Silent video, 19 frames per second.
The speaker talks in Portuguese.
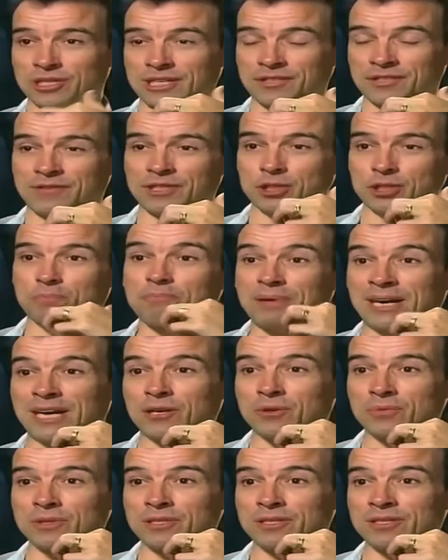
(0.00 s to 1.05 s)
que às vezes
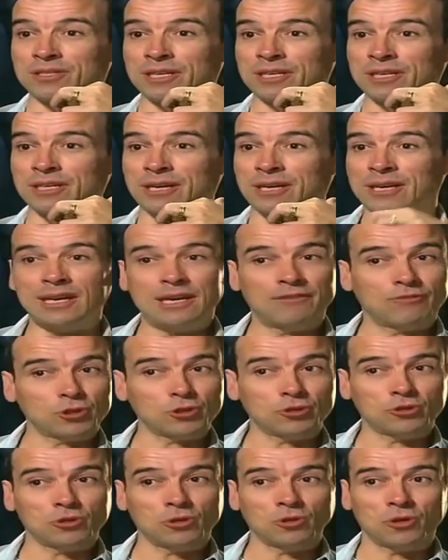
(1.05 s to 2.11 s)
param e dizem é a voz
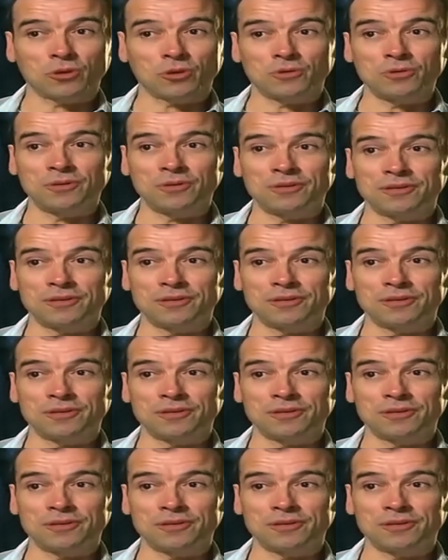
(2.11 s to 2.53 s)
do Son Goku.